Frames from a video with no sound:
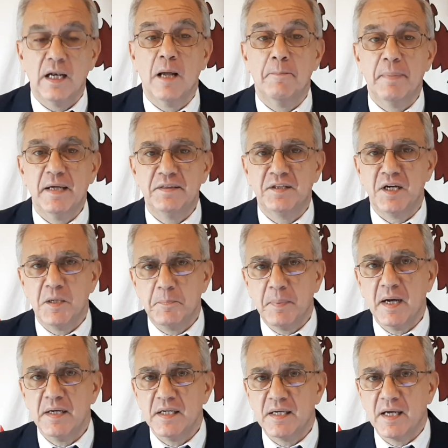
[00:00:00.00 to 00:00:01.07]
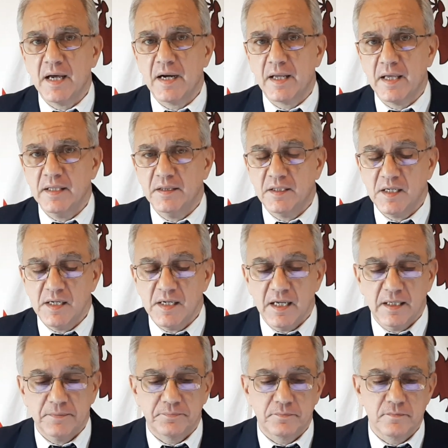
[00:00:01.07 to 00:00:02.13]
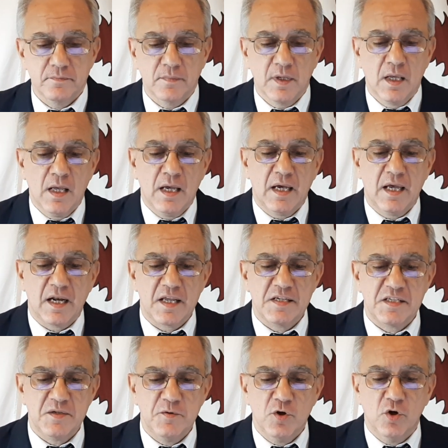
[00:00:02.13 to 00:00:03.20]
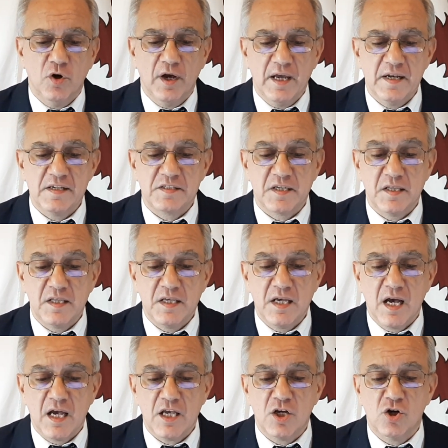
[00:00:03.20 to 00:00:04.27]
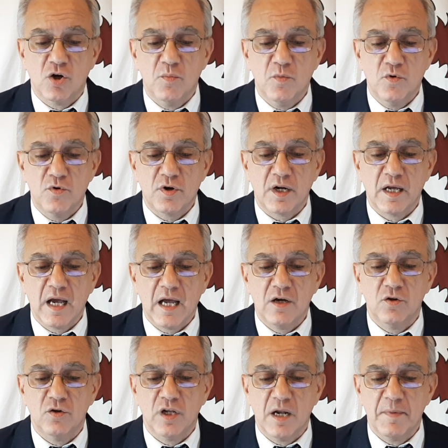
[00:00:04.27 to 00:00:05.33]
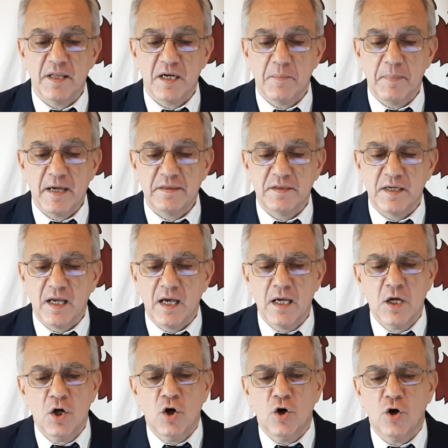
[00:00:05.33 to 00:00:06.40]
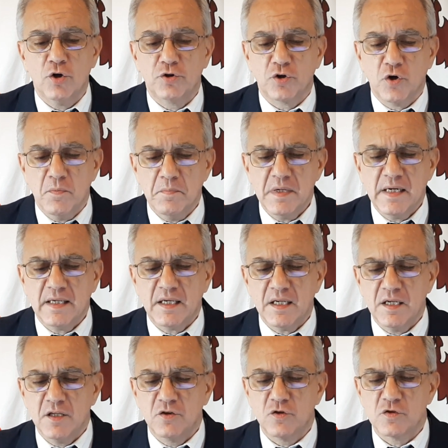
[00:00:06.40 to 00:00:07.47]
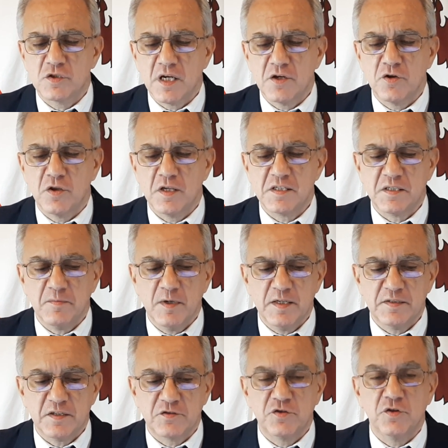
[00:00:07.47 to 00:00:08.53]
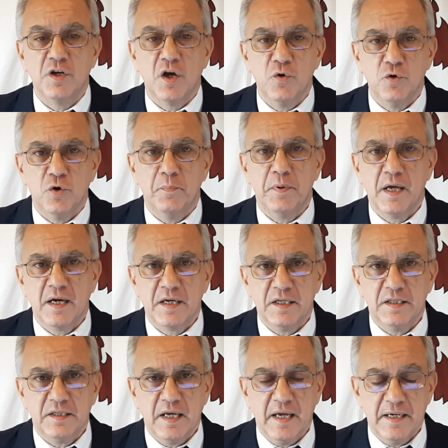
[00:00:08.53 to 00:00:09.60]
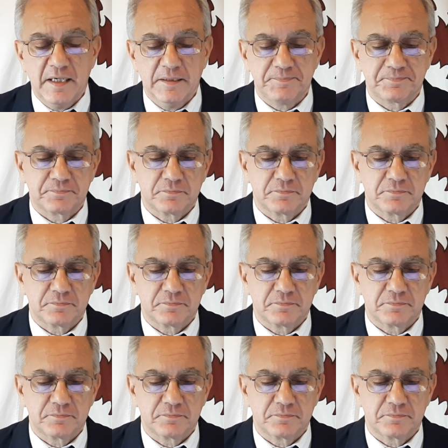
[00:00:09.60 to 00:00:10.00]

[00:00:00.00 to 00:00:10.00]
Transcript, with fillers: la patria hispánica argentina, que recibió en ese día y como un regalo de la Madre Patria otros 1500 años de civilización europea cristiana.